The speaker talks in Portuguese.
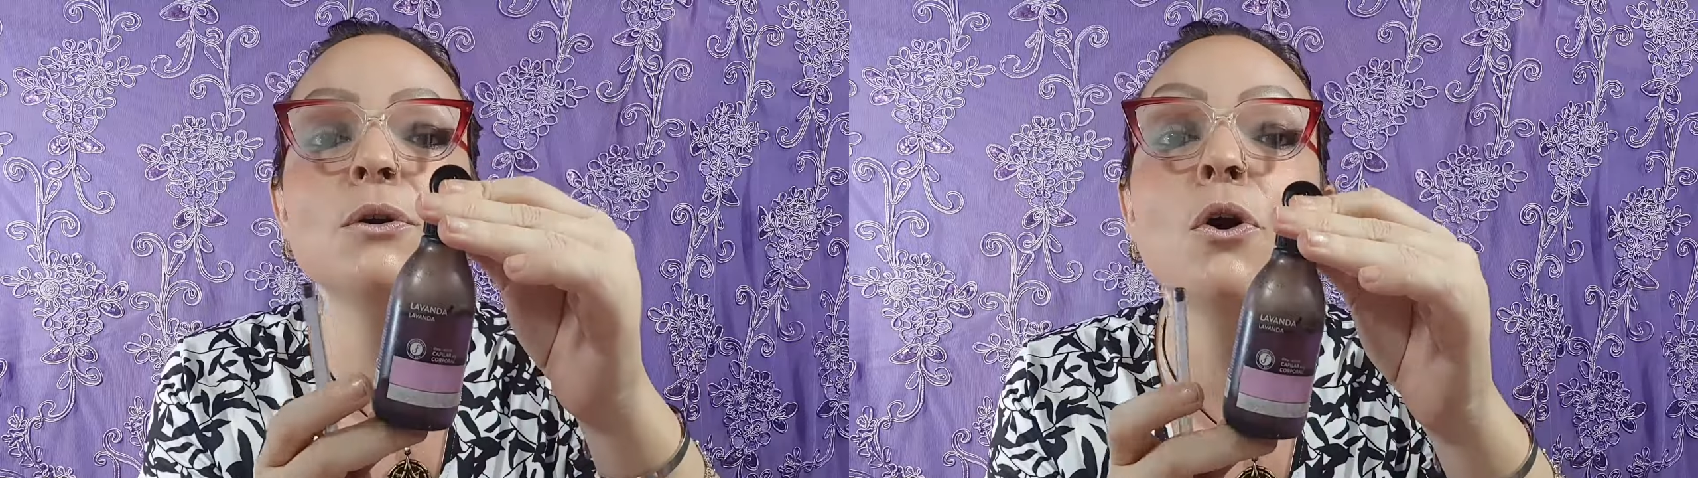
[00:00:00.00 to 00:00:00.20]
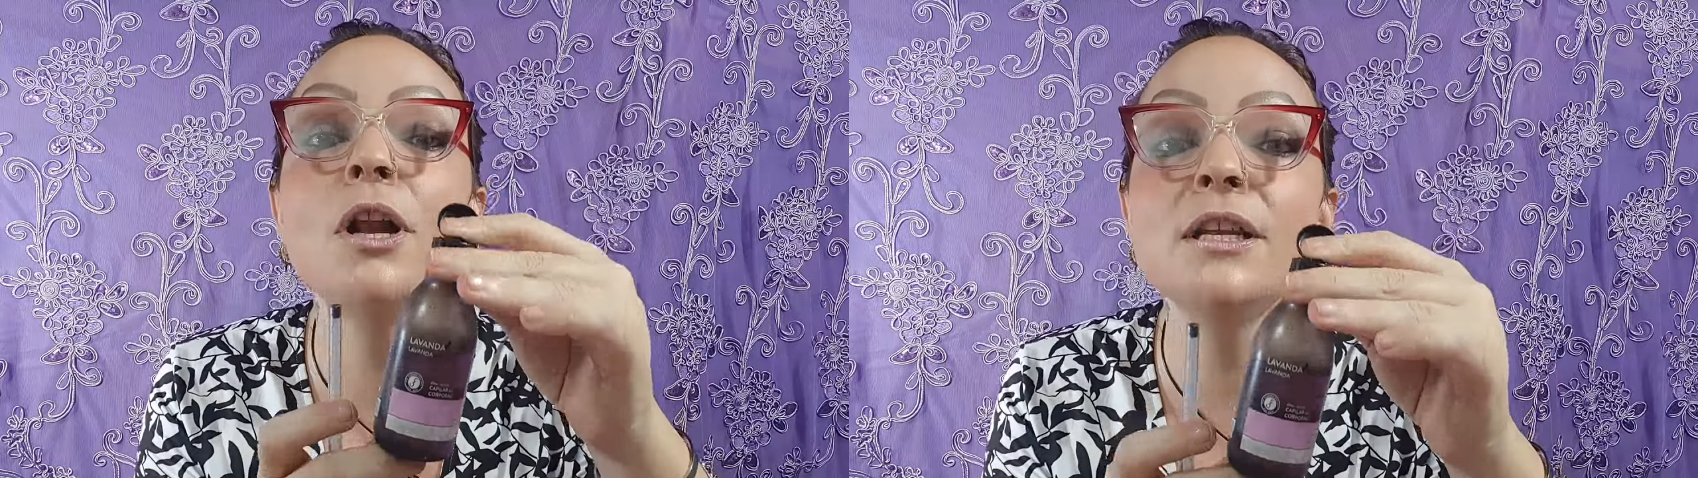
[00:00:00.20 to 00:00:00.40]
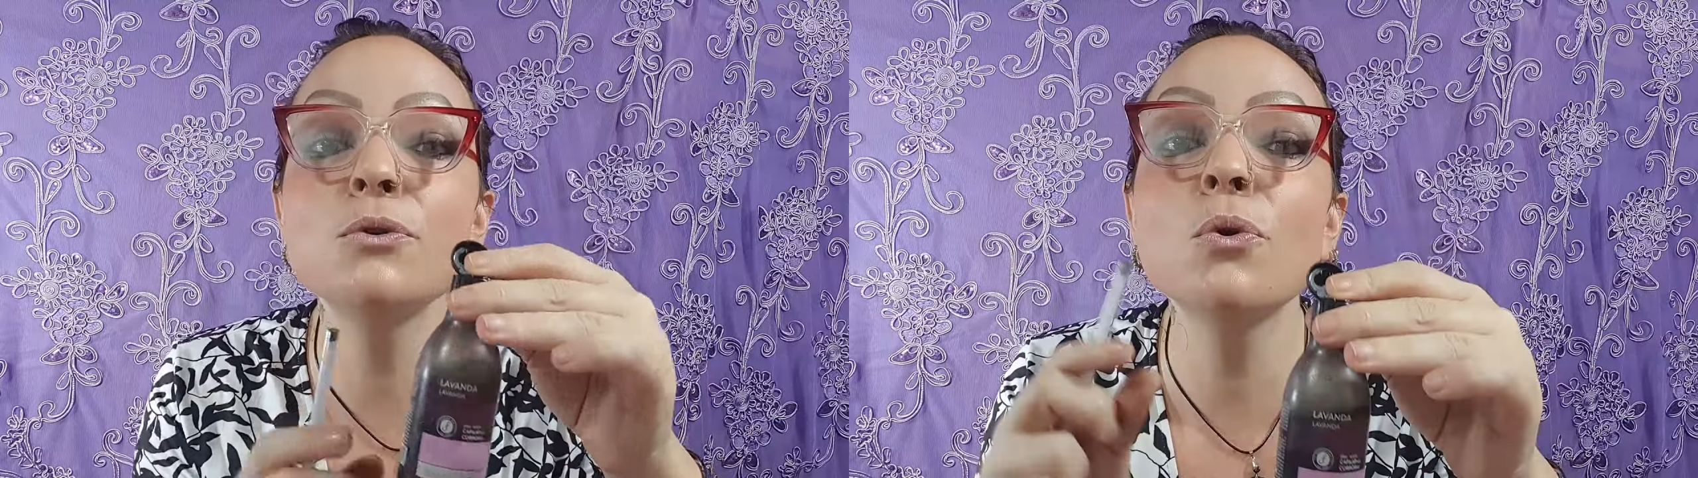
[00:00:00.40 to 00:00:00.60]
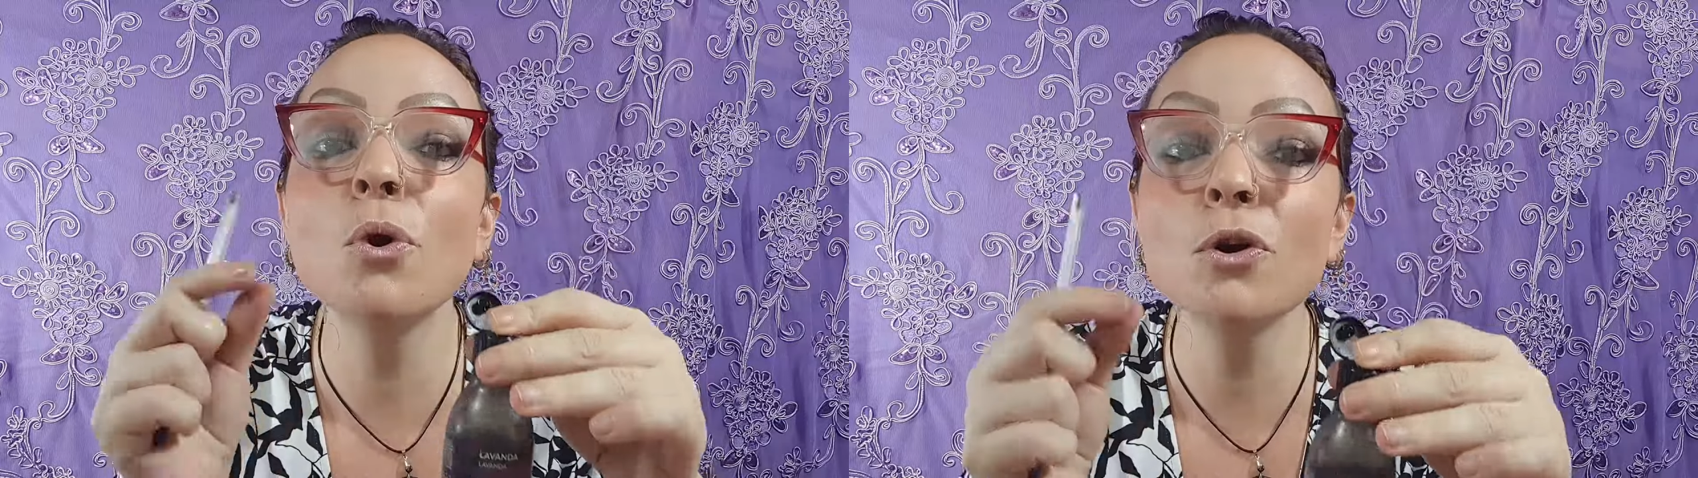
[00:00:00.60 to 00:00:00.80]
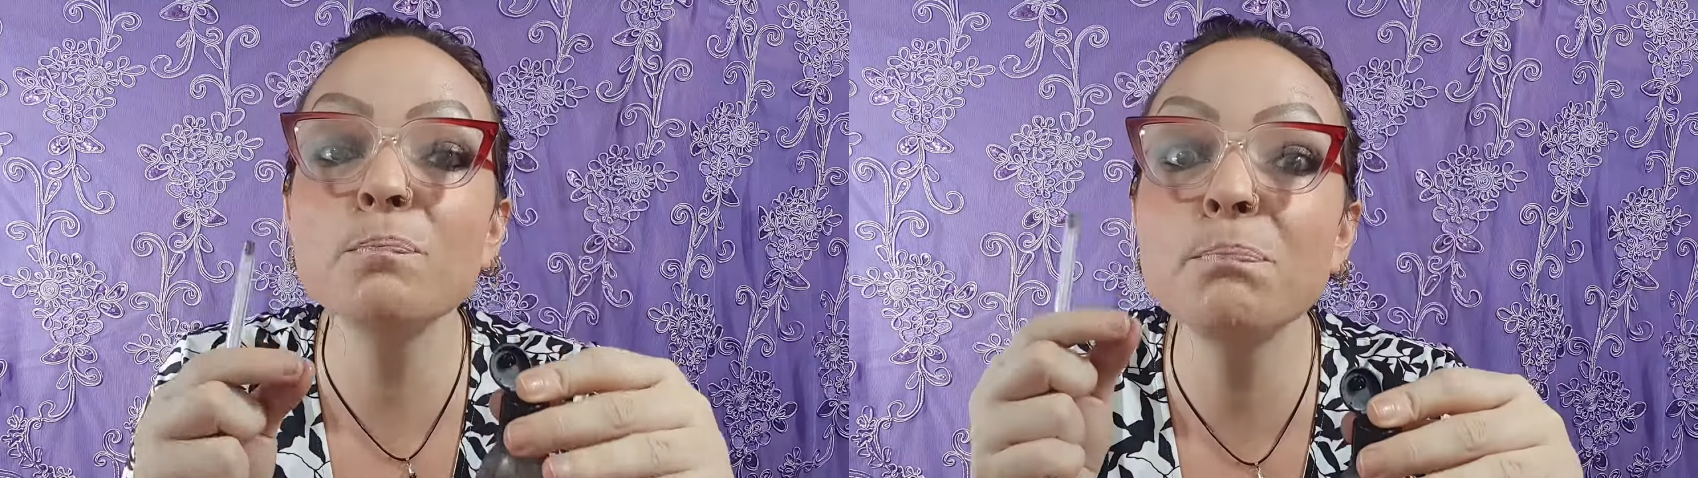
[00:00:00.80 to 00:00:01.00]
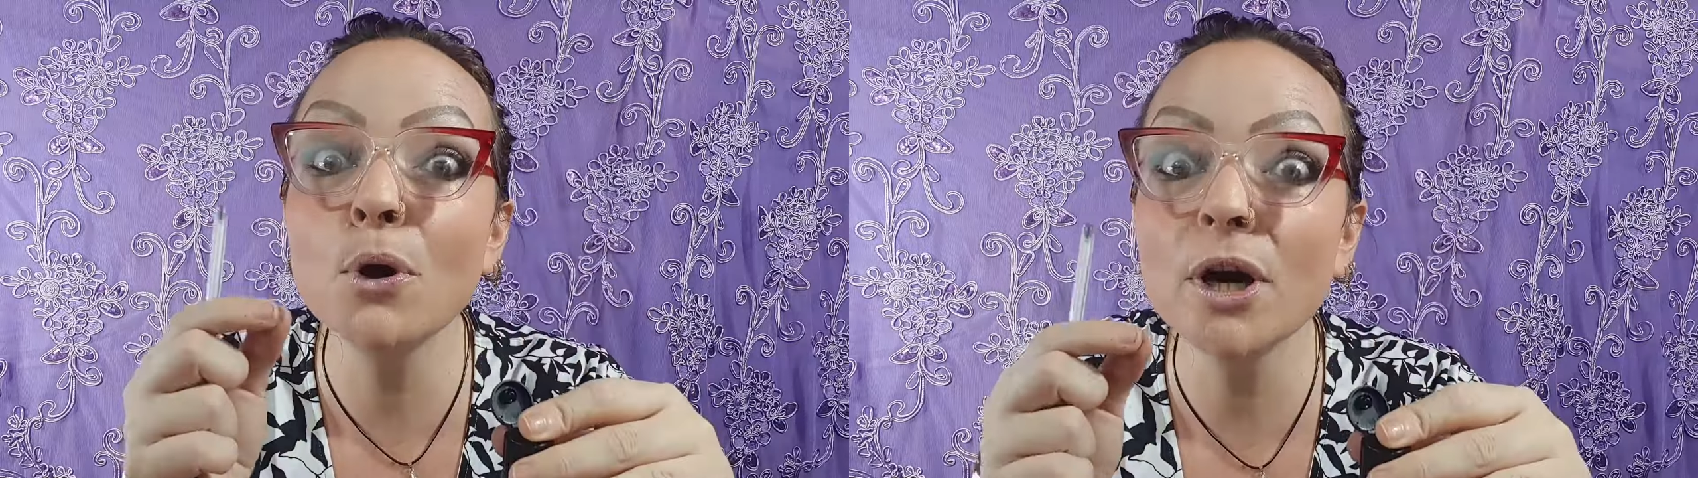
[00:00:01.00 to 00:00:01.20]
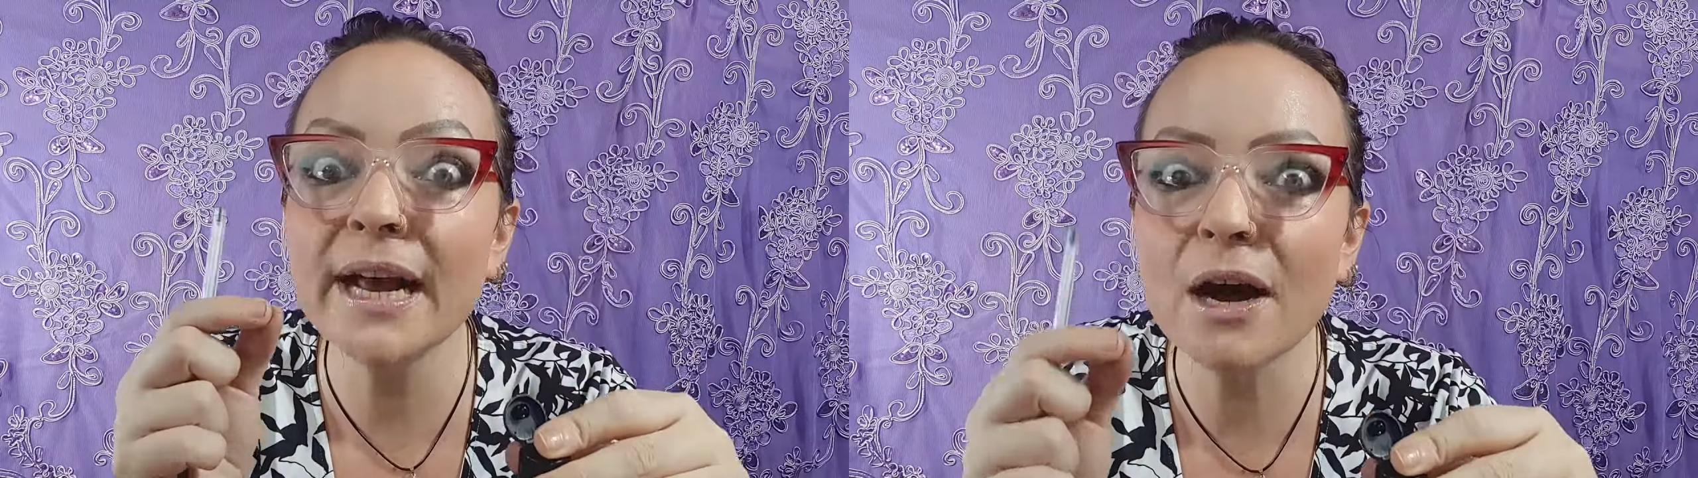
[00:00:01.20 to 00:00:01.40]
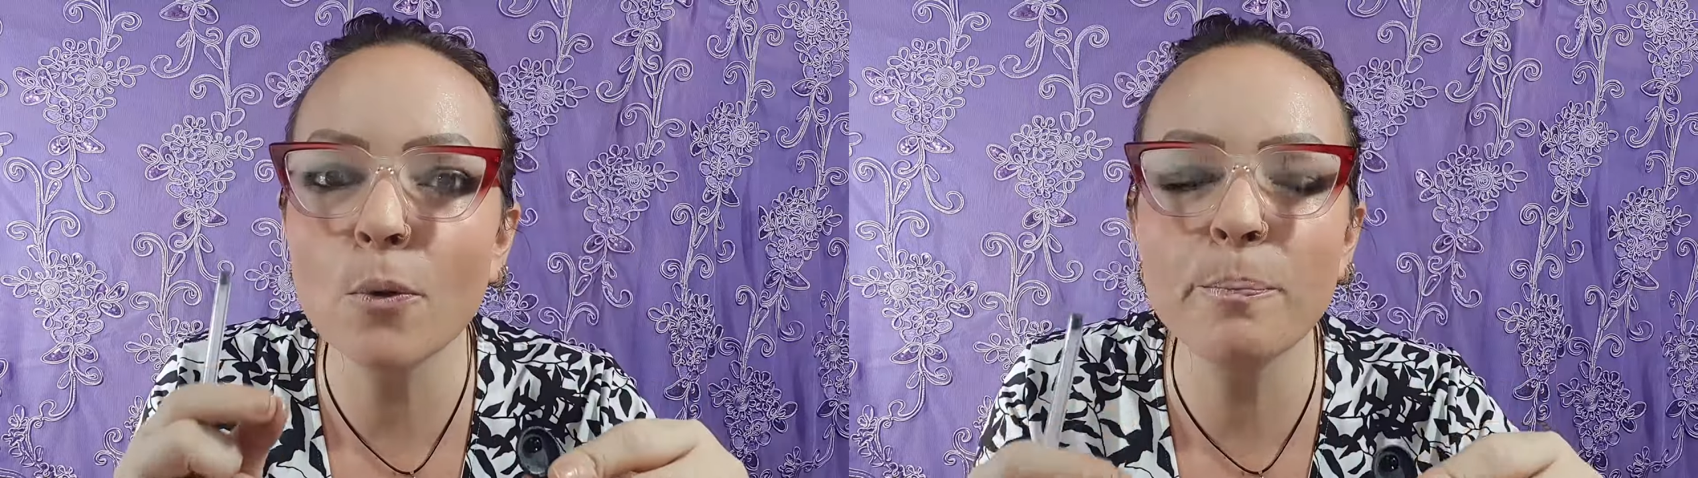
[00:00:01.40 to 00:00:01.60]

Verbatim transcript: olhinho corporal,